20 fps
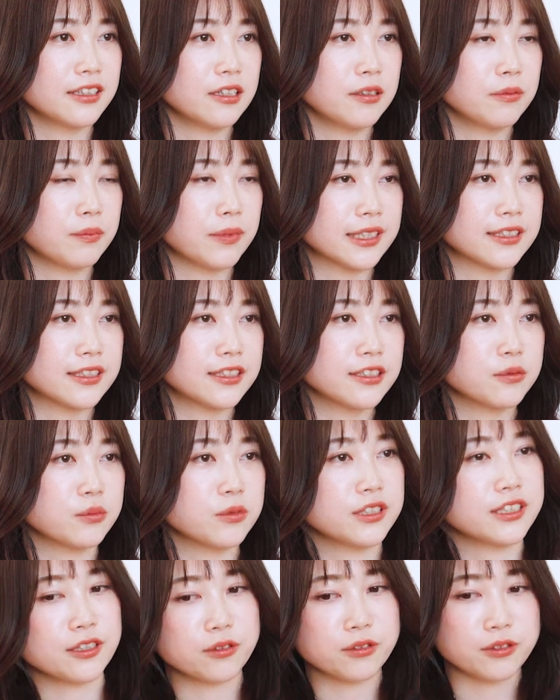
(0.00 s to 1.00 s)
まっすぐ向い
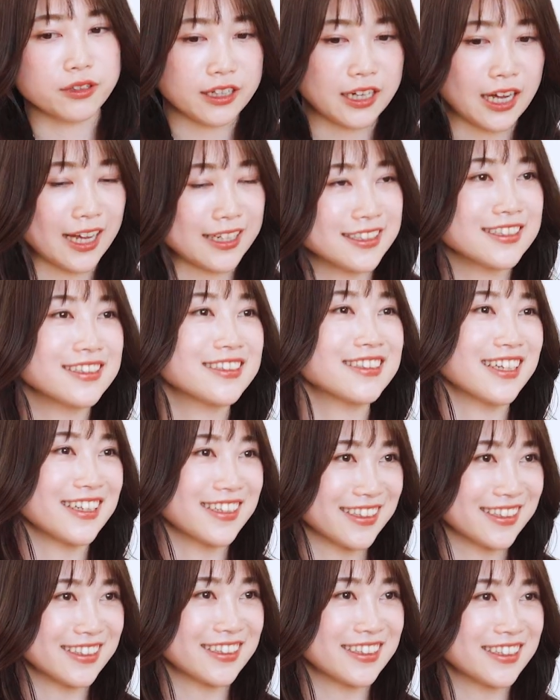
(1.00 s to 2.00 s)
てこう走って
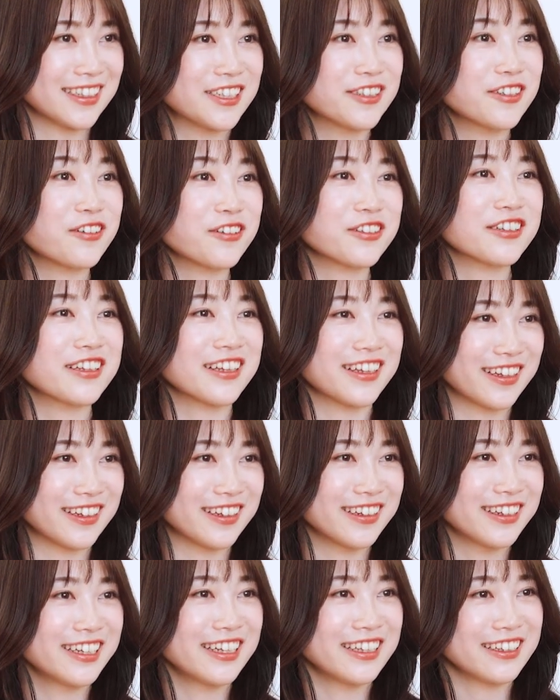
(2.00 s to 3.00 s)
いくことで
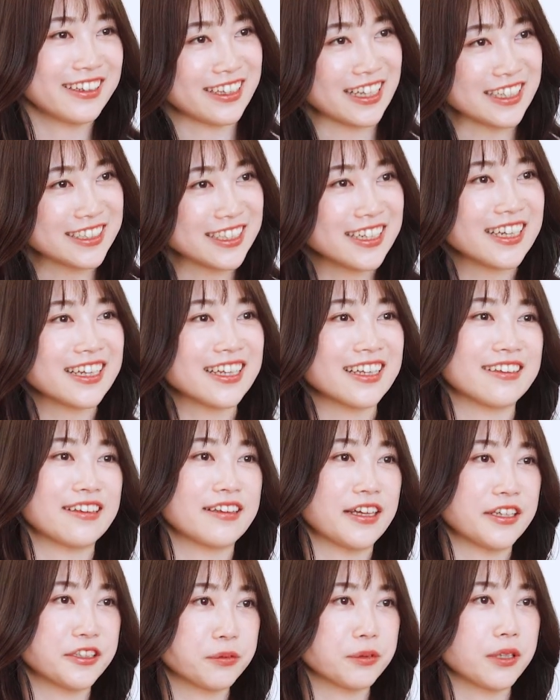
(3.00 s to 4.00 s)
立ち上げ機って
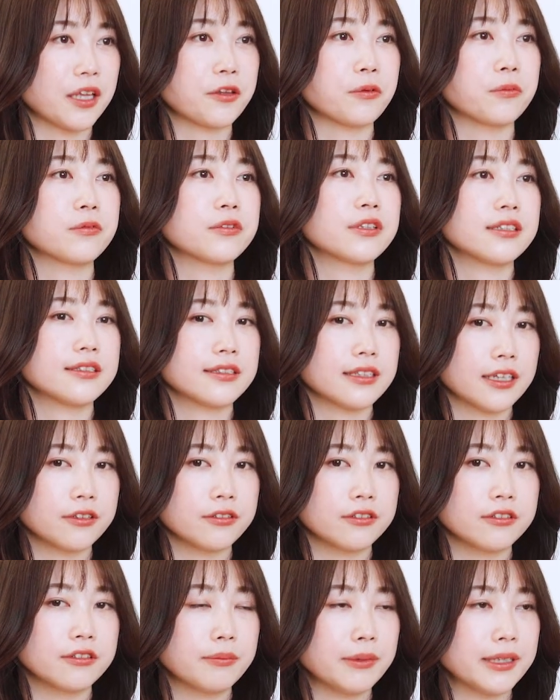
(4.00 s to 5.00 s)
大丈夫だと思うんですけど、
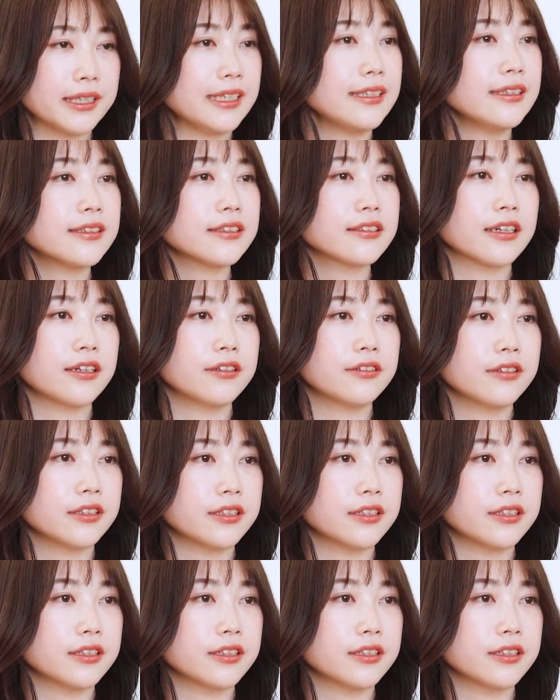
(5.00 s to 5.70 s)
はい、まあ、人数が増え